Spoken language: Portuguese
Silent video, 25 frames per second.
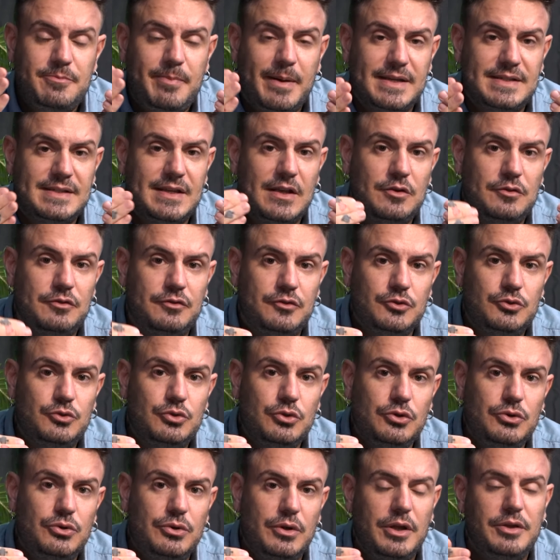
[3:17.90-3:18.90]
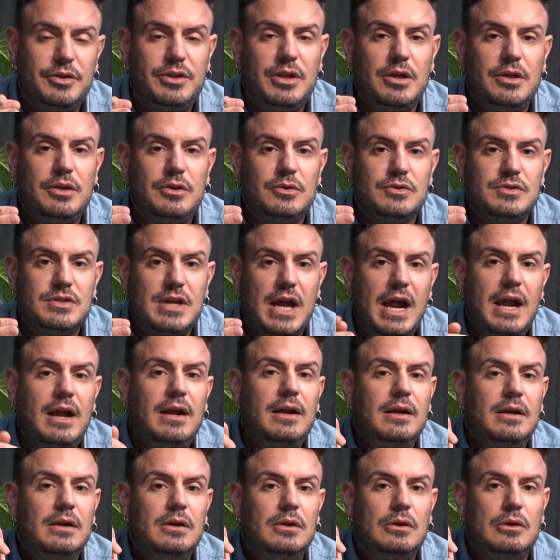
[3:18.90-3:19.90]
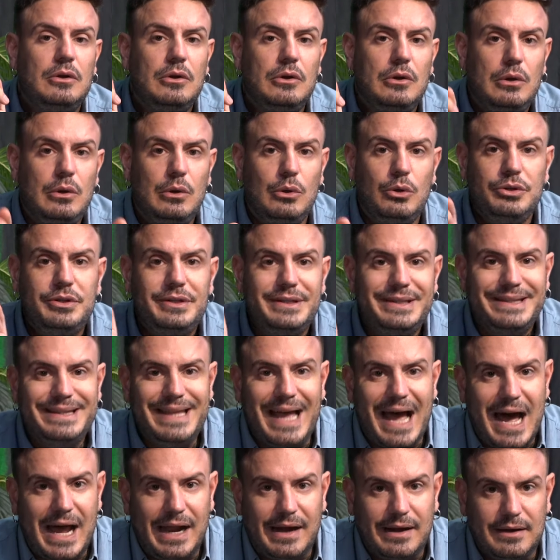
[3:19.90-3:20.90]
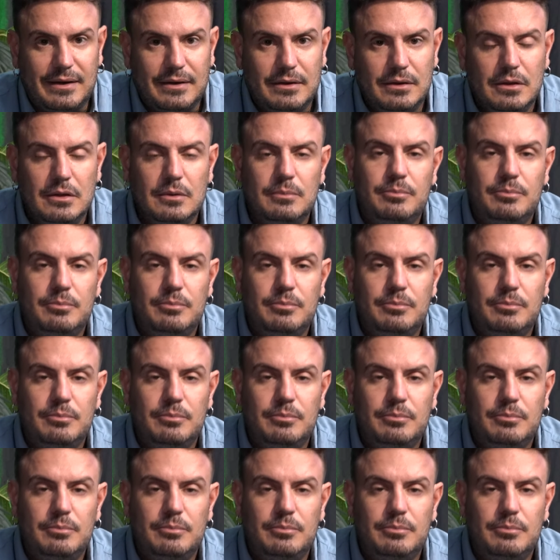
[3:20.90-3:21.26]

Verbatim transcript: passado, futuro, eu tenho que usar lutar,